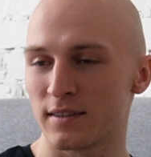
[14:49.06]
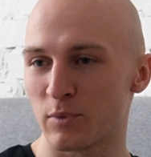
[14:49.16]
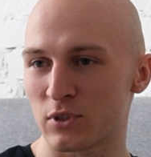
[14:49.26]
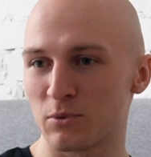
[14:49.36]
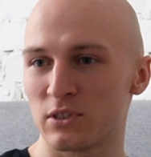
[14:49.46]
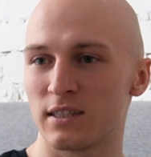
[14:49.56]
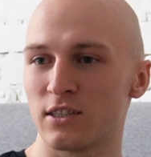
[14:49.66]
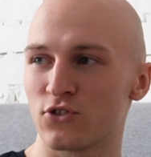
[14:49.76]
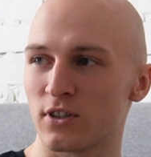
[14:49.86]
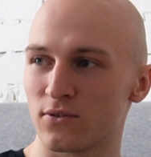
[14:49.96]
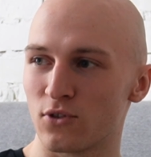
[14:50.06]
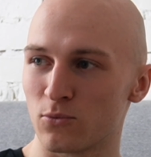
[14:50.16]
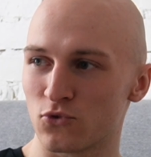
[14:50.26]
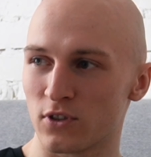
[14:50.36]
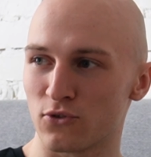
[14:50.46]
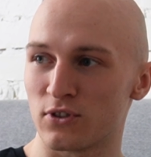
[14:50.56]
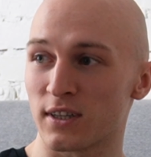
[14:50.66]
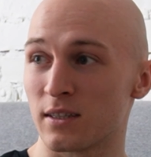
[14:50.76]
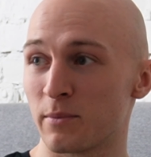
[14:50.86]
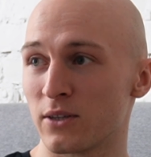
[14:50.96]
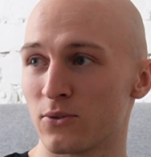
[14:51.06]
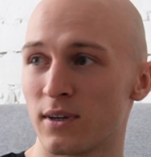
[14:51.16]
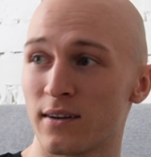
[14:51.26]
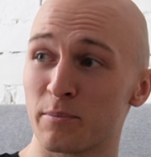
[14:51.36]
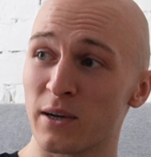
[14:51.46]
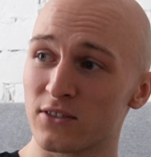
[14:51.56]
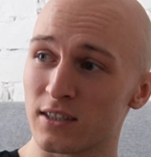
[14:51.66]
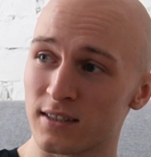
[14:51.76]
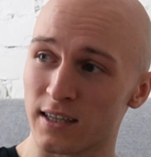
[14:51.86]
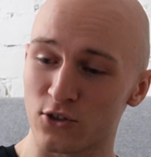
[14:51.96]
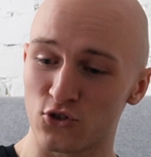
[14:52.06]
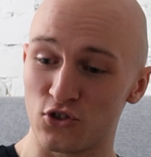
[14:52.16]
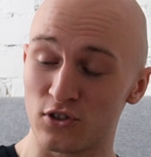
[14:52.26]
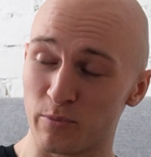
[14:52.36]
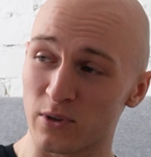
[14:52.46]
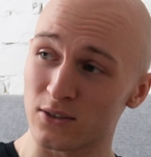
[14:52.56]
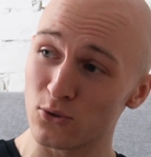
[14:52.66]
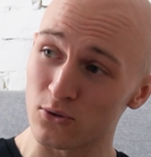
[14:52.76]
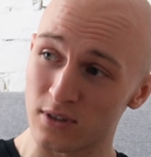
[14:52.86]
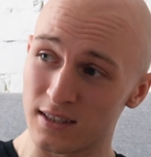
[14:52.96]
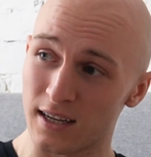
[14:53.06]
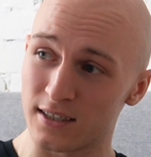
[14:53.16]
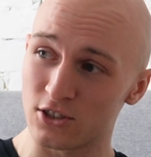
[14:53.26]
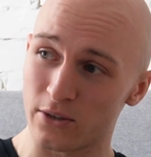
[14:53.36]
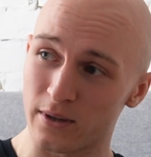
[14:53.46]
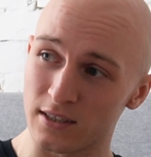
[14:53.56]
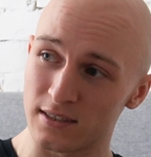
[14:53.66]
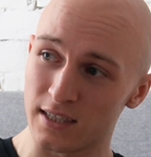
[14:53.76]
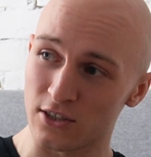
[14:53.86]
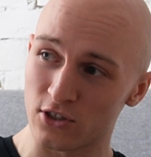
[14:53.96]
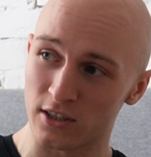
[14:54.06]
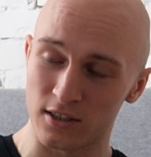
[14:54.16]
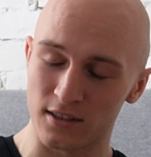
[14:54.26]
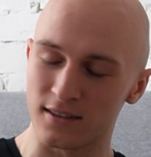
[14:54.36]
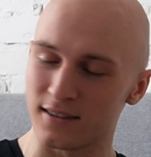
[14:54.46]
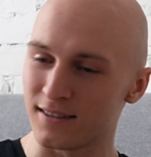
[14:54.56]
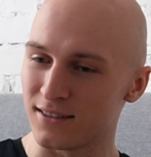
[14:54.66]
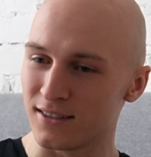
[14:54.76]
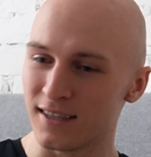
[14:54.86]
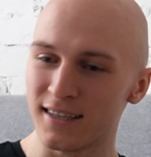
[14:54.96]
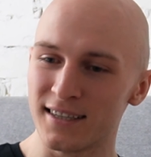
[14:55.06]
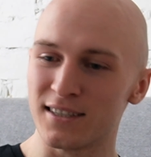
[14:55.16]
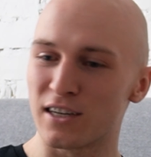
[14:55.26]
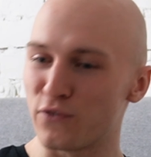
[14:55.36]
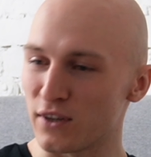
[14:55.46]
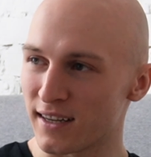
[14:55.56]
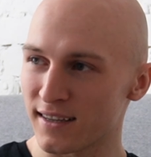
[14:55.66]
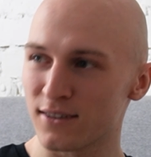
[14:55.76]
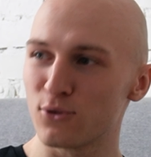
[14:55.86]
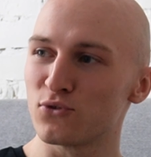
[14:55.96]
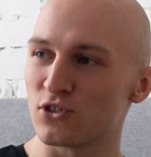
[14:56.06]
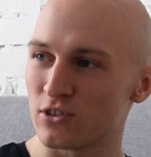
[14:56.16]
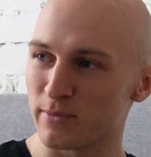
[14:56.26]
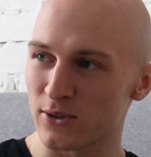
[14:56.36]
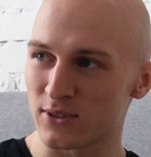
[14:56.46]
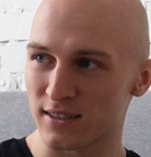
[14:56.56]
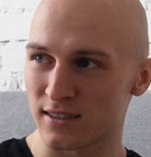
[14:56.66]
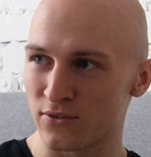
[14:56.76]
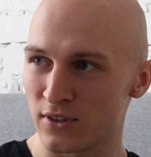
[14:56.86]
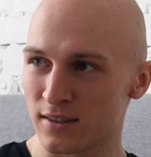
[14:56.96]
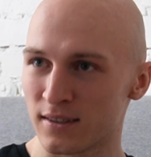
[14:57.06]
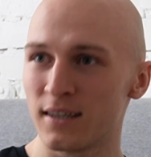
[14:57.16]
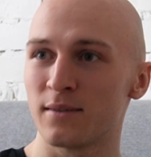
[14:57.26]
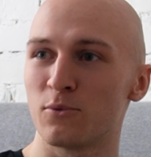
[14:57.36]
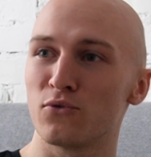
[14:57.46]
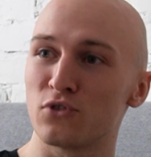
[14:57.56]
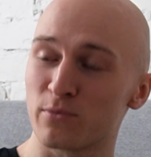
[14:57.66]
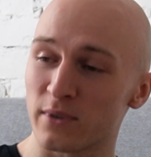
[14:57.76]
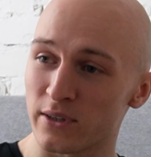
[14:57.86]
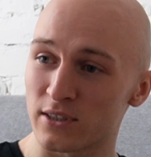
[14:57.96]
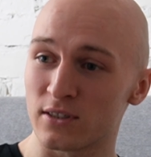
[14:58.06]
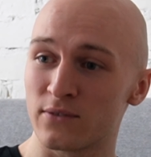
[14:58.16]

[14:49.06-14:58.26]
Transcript: i potem się zadręczali w domu, że oni tak nie mają. A prawda jest taka, że ci, co pokazują te idealne ciała i zdjęcia i mhm. chwile, również nie mają takich chwil, również mają jakieś